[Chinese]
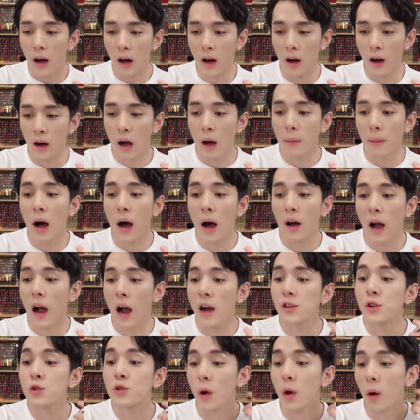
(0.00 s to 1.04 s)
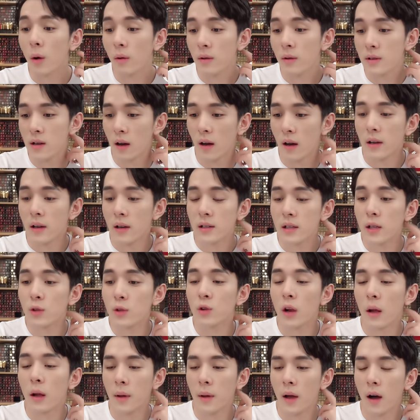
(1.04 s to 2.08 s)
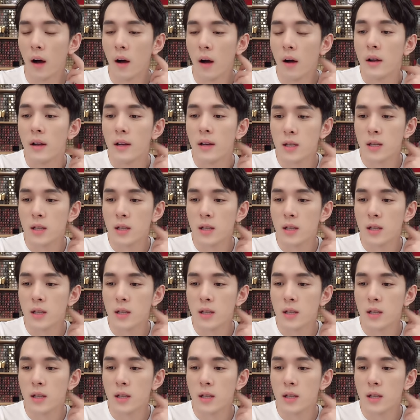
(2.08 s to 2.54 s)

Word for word: 呃，好不好？它是水红色，听出来没有？